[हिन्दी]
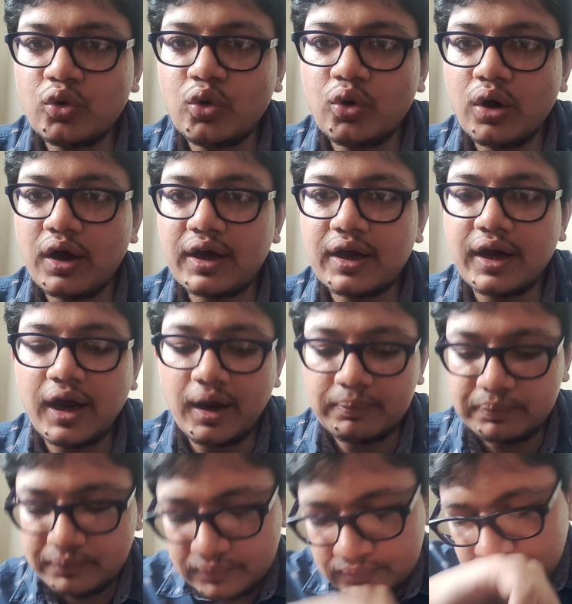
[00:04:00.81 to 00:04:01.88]
को अगर
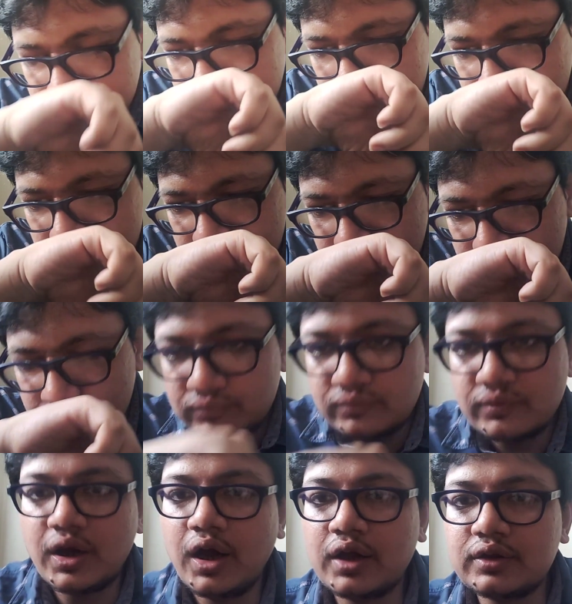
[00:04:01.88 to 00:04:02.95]
आप
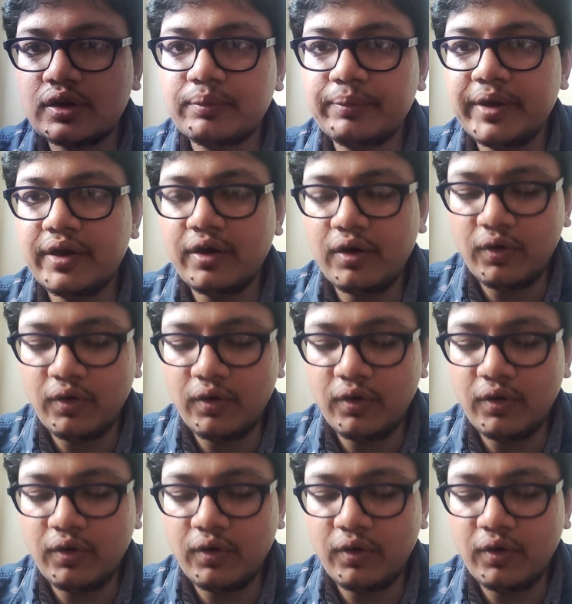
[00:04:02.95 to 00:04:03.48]
अत्र में